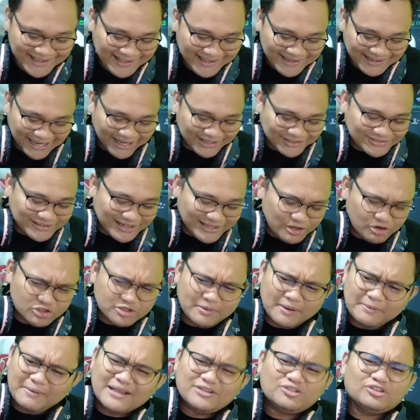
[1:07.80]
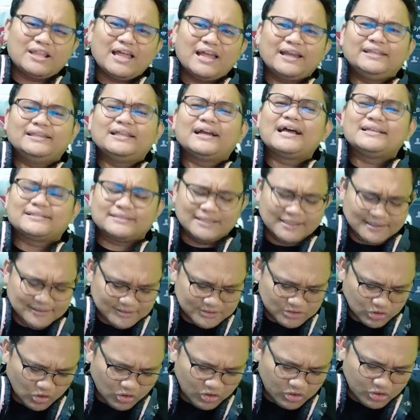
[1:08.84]
Langsung aja gue sampai bacot lah kita gaskan
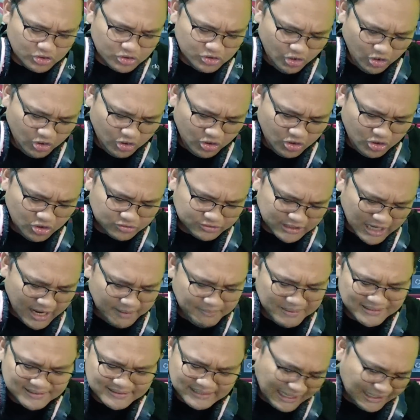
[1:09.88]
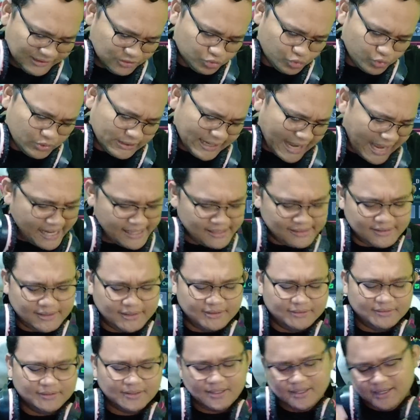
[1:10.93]
solo yolo trabal santuy ranked.
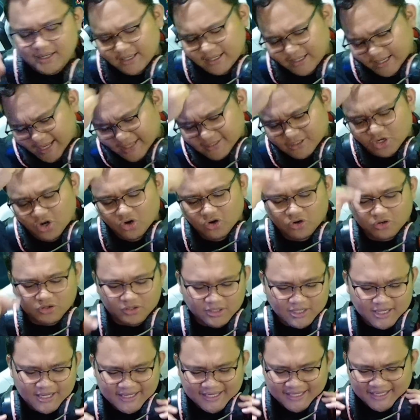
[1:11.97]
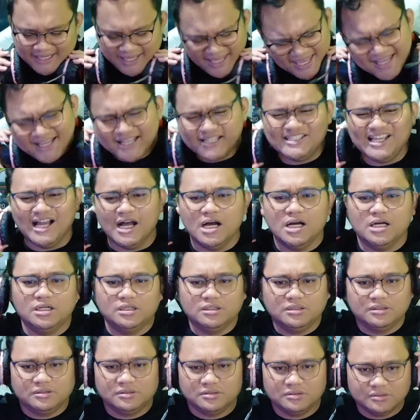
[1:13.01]
Let's go. Igzo.
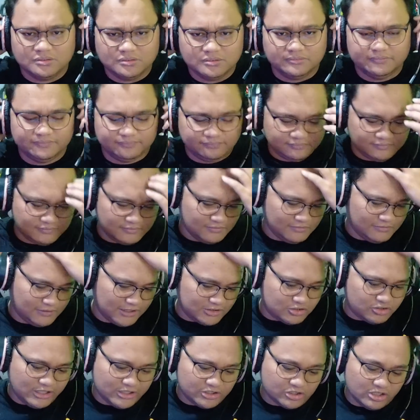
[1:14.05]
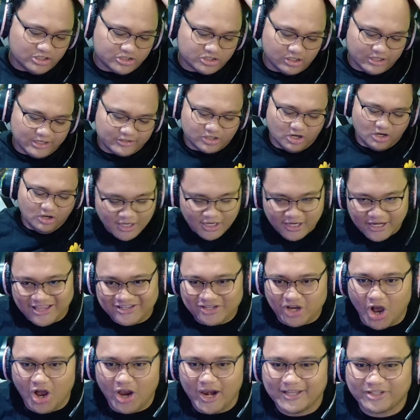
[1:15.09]
Let's go, let's go, let's go, let's go. Let's
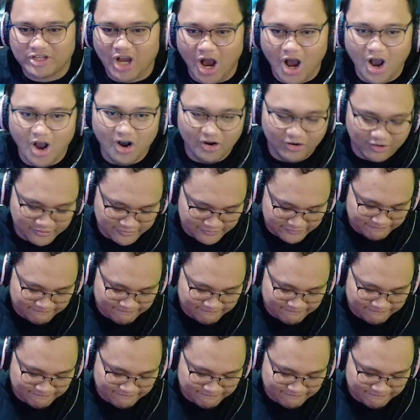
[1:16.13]
go, let's go.